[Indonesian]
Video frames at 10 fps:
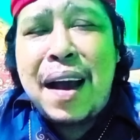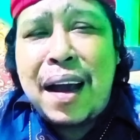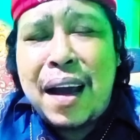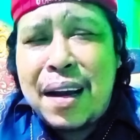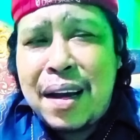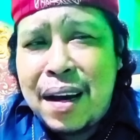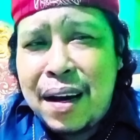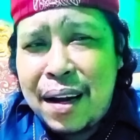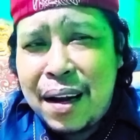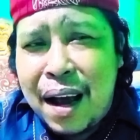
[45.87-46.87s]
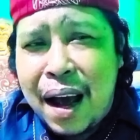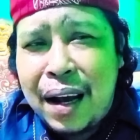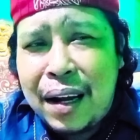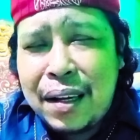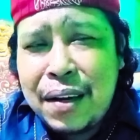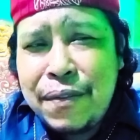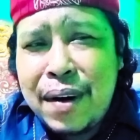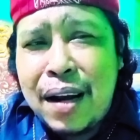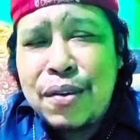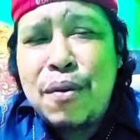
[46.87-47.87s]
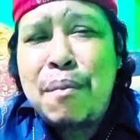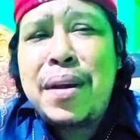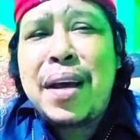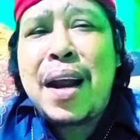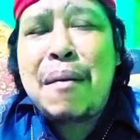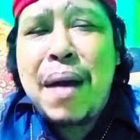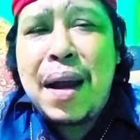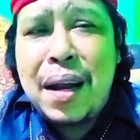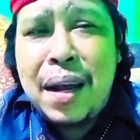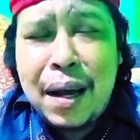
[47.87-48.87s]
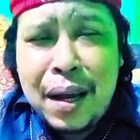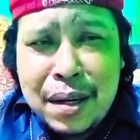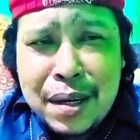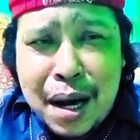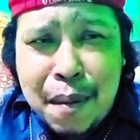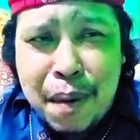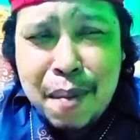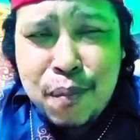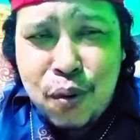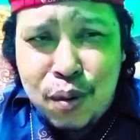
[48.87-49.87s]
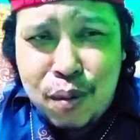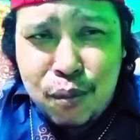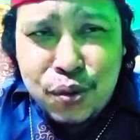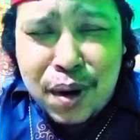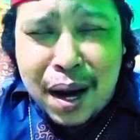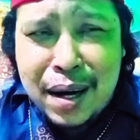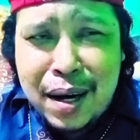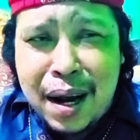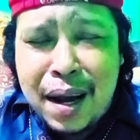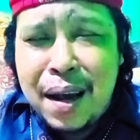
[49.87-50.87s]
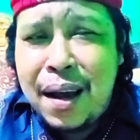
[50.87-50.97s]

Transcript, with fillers: akan aktif langsung menyerang balik siapapun musuh anda